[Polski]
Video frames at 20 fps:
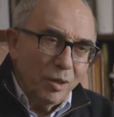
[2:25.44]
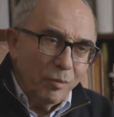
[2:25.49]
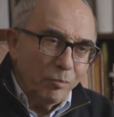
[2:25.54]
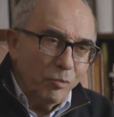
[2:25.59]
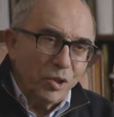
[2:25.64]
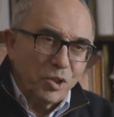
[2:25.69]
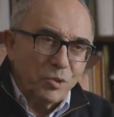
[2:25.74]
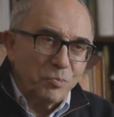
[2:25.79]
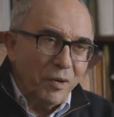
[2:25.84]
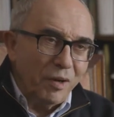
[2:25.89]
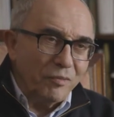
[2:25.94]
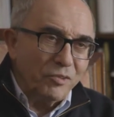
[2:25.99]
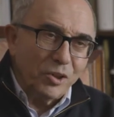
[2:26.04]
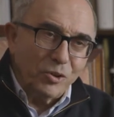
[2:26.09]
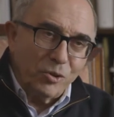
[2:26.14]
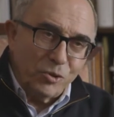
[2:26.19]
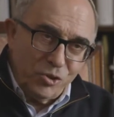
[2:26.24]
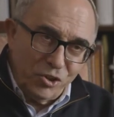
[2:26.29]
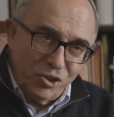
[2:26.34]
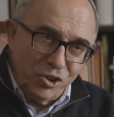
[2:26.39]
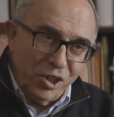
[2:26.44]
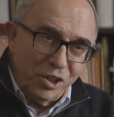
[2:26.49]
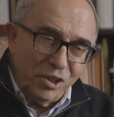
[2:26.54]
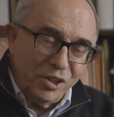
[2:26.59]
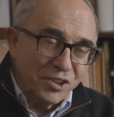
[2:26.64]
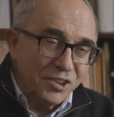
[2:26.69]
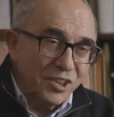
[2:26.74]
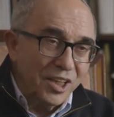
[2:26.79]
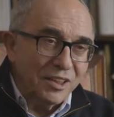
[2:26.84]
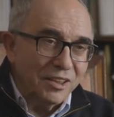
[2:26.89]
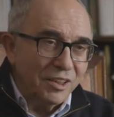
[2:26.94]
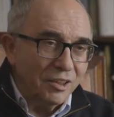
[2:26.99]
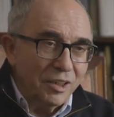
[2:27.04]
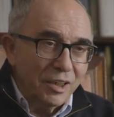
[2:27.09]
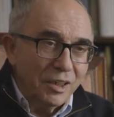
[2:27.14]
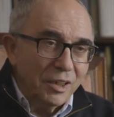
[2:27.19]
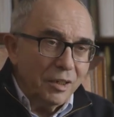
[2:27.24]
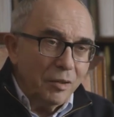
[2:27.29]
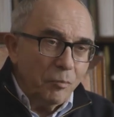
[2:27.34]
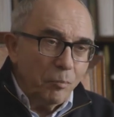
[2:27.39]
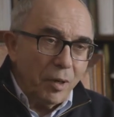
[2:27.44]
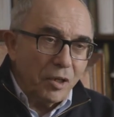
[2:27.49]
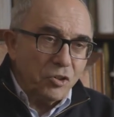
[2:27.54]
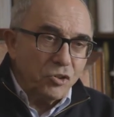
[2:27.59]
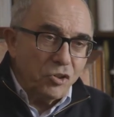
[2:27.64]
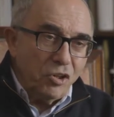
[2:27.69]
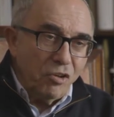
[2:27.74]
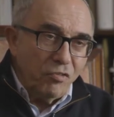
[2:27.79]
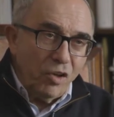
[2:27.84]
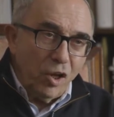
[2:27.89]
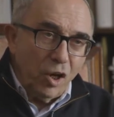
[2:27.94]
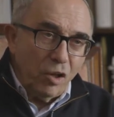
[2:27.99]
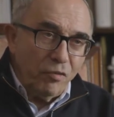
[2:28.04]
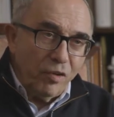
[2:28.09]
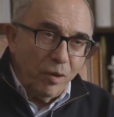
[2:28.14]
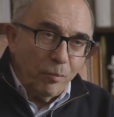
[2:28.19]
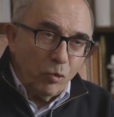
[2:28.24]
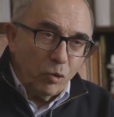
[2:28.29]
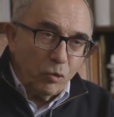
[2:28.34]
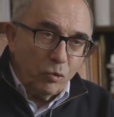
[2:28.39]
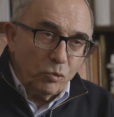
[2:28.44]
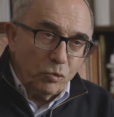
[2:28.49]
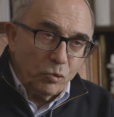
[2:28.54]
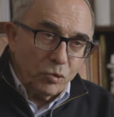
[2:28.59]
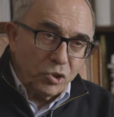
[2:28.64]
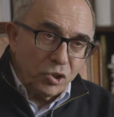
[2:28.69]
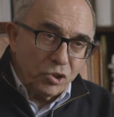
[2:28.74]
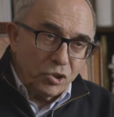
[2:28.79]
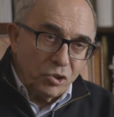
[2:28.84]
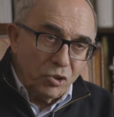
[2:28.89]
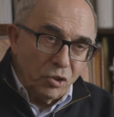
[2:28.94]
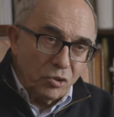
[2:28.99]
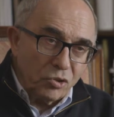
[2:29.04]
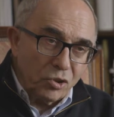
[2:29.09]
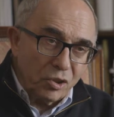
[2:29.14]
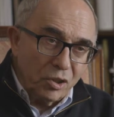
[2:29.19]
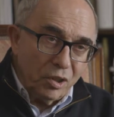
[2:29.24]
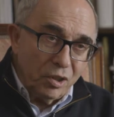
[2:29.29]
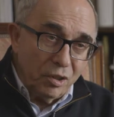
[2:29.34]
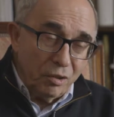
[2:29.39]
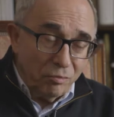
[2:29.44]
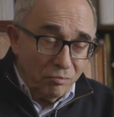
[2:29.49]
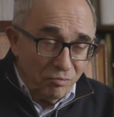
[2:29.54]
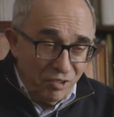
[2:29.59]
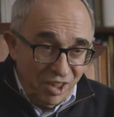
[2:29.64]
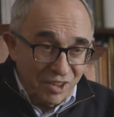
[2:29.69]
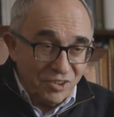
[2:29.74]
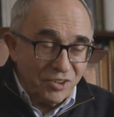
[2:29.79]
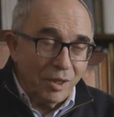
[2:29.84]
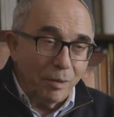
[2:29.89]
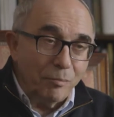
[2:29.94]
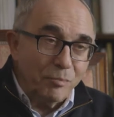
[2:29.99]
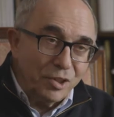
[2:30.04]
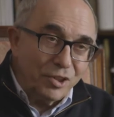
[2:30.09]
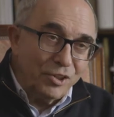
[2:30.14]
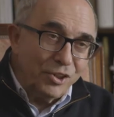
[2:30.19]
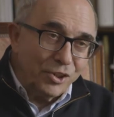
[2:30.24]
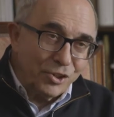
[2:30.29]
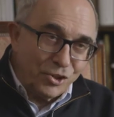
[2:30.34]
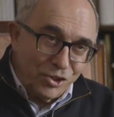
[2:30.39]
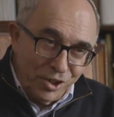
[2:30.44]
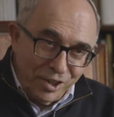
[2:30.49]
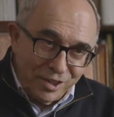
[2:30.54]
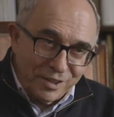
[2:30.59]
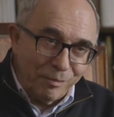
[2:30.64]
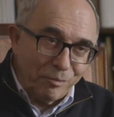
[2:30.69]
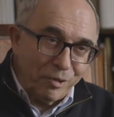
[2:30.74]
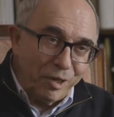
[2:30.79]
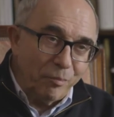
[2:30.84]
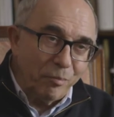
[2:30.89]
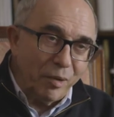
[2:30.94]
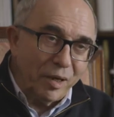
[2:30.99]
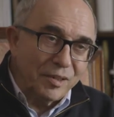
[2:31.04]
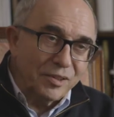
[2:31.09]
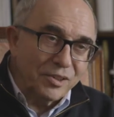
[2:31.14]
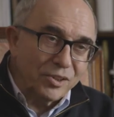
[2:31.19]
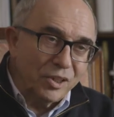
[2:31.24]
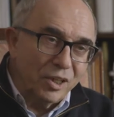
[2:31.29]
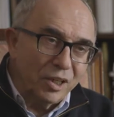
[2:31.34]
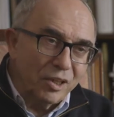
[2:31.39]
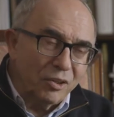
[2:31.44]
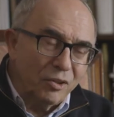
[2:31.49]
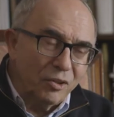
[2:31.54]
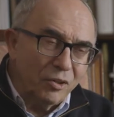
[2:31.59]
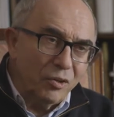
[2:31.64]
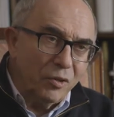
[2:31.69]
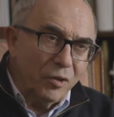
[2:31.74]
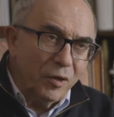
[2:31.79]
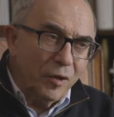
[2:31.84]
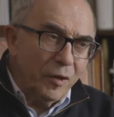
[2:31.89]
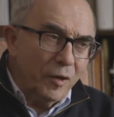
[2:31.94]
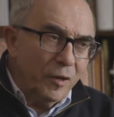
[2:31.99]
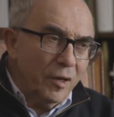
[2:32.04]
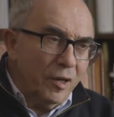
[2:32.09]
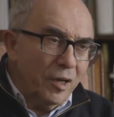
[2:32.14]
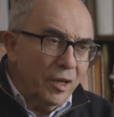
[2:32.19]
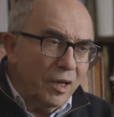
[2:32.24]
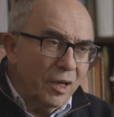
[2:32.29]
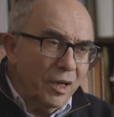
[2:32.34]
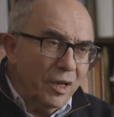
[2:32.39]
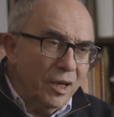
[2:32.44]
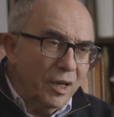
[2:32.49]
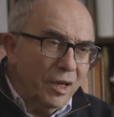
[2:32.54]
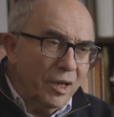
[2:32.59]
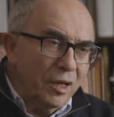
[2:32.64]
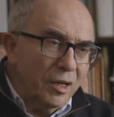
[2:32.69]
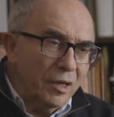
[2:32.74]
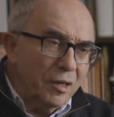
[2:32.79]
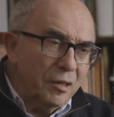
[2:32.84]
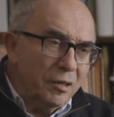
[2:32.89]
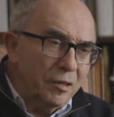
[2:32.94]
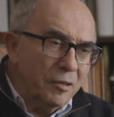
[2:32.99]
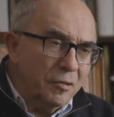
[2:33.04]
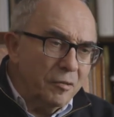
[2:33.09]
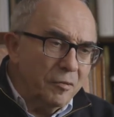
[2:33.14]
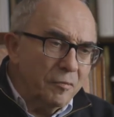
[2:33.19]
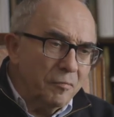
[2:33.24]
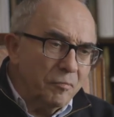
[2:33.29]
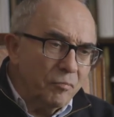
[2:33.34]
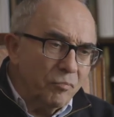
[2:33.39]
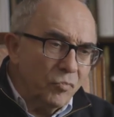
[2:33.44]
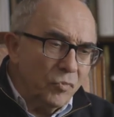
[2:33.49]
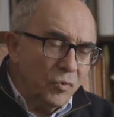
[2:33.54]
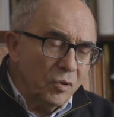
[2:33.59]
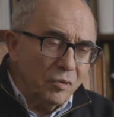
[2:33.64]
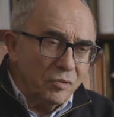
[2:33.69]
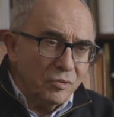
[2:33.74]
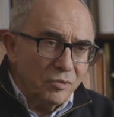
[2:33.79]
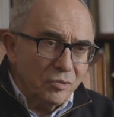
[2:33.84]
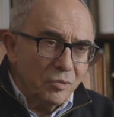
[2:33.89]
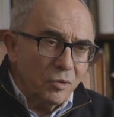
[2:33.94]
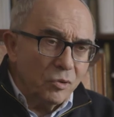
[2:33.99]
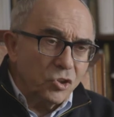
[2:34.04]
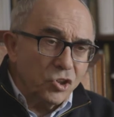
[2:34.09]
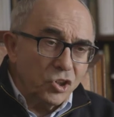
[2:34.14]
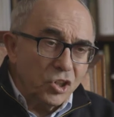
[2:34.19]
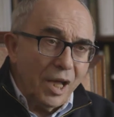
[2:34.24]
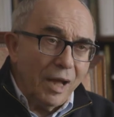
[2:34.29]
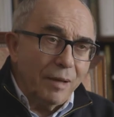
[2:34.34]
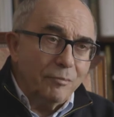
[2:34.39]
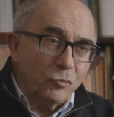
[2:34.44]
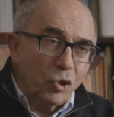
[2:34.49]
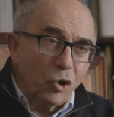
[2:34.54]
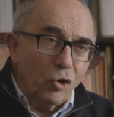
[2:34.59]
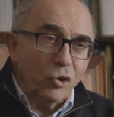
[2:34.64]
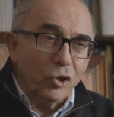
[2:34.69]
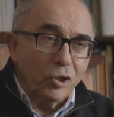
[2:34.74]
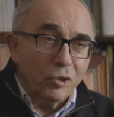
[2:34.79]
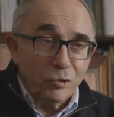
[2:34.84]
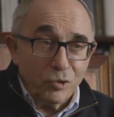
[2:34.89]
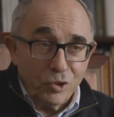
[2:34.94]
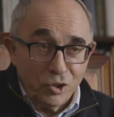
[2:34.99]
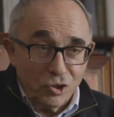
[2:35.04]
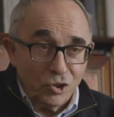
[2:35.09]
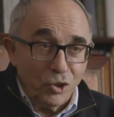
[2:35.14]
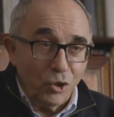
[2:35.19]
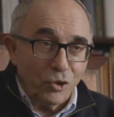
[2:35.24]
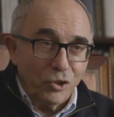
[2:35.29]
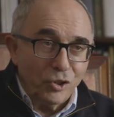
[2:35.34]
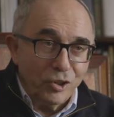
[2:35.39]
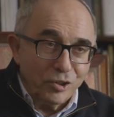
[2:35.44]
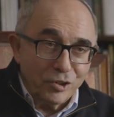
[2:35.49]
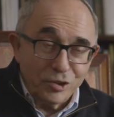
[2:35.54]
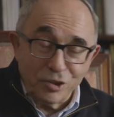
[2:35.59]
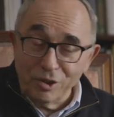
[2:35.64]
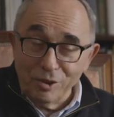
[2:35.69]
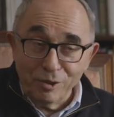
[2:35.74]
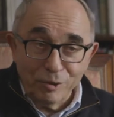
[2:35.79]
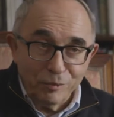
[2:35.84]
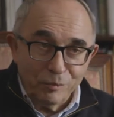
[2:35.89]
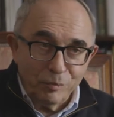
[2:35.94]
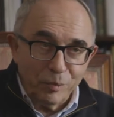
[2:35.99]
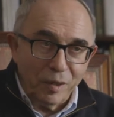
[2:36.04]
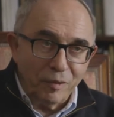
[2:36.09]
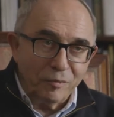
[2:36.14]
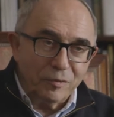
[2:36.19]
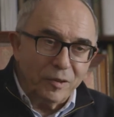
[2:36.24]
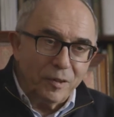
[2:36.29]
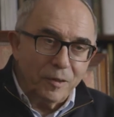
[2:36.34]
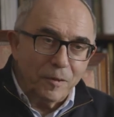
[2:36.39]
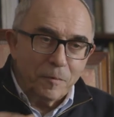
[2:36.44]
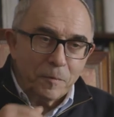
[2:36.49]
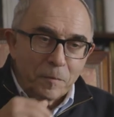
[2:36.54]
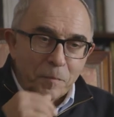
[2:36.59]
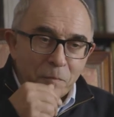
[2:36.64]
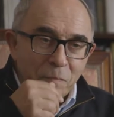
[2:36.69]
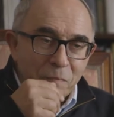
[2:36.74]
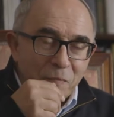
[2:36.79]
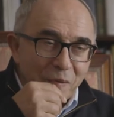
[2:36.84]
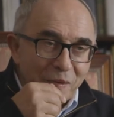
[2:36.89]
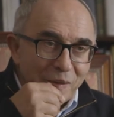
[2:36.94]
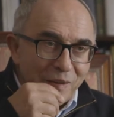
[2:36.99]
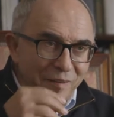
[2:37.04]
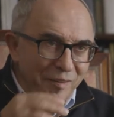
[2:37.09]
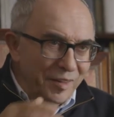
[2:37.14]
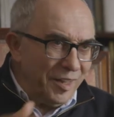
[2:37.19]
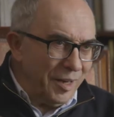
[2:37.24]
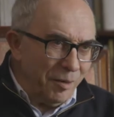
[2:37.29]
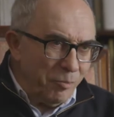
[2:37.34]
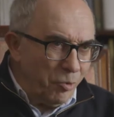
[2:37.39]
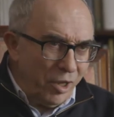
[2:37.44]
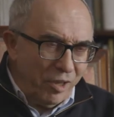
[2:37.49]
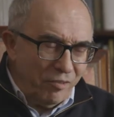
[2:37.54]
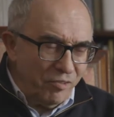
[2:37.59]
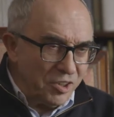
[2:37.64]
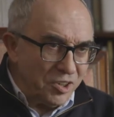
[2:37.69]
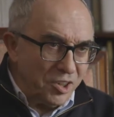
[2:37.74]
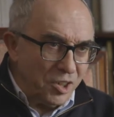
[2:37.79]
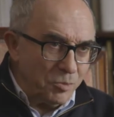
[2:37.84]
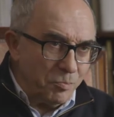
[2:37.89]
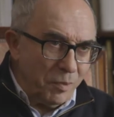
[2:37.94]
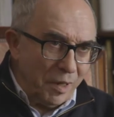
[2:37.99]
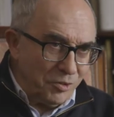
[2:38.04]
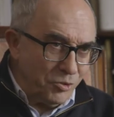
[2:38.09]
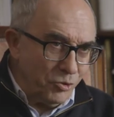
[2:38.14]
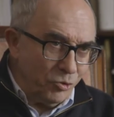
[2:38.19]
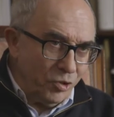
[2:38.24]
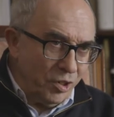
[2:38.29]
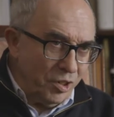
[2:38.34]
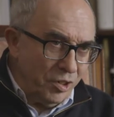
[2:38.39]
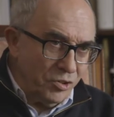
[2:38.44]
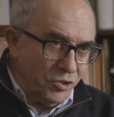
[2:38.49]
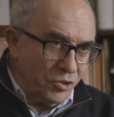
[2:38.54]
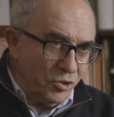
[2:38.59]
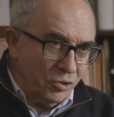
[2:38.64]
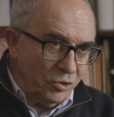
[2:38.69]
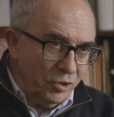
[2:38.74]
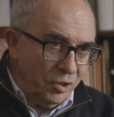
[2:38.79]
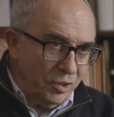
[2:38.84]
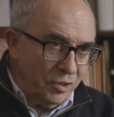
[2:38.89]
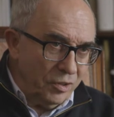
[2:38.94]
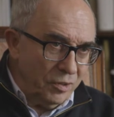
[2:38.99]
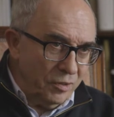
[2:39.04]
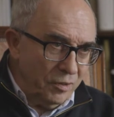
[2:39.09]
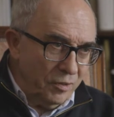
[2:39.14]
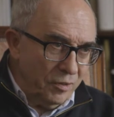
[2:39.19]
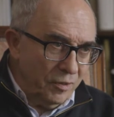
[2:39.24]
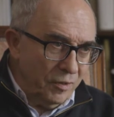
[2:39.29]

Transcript: Mówiąc prawdę, do dzisiaj niestety bardzo niewiele wiem o kulturze żydowskiej. Nie znam jidysz, nie znam hebrajskiego. E, no, czytałem trochę o historii Żydów, prawda? Ale moja wiedza jest bardzo ograniczona.